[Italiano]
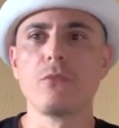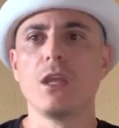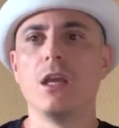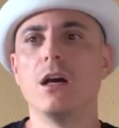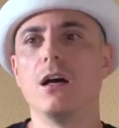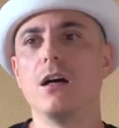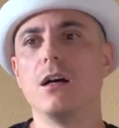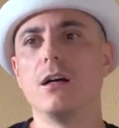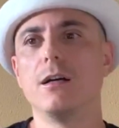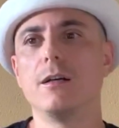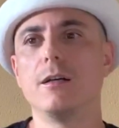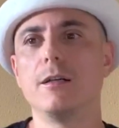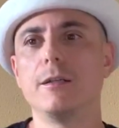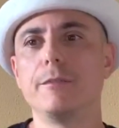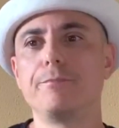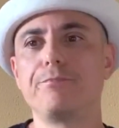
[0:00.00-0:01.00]

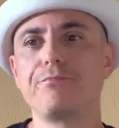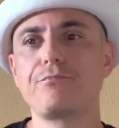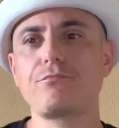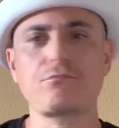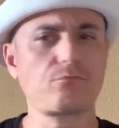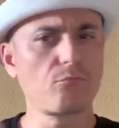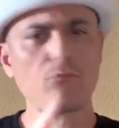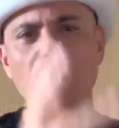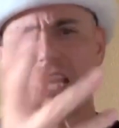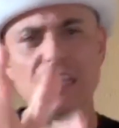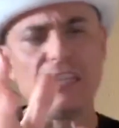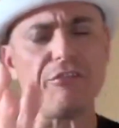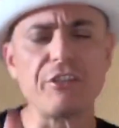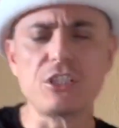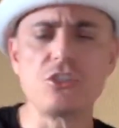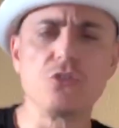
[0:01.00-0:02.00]
Eh, ti
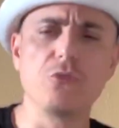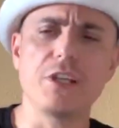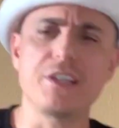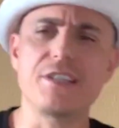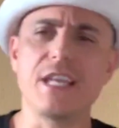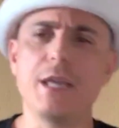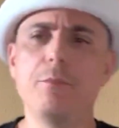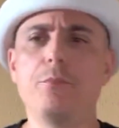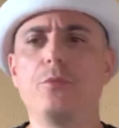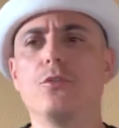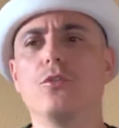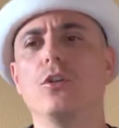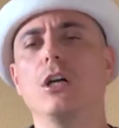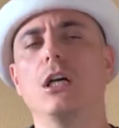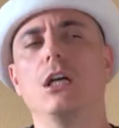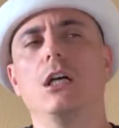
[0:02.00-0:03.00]
faccio un
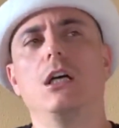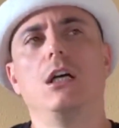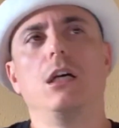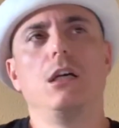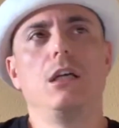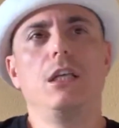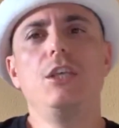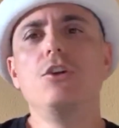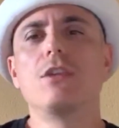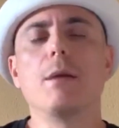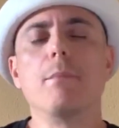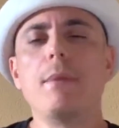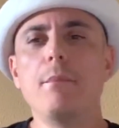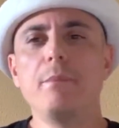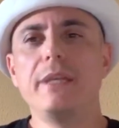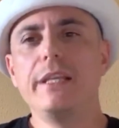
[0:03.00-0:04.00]
esempio. Io da
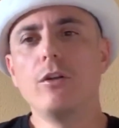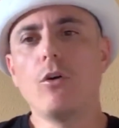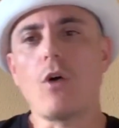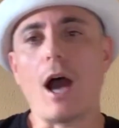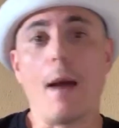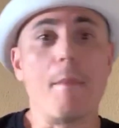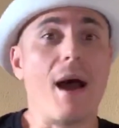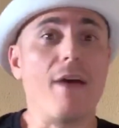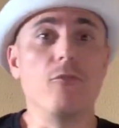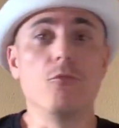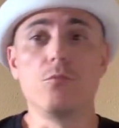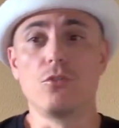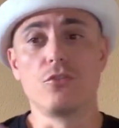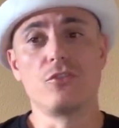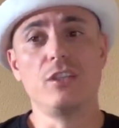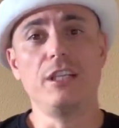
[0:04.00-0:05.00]
bambino amavo
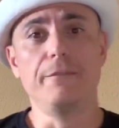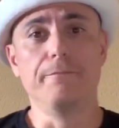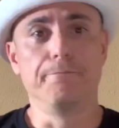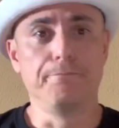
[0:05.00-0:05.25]
Bruce Lee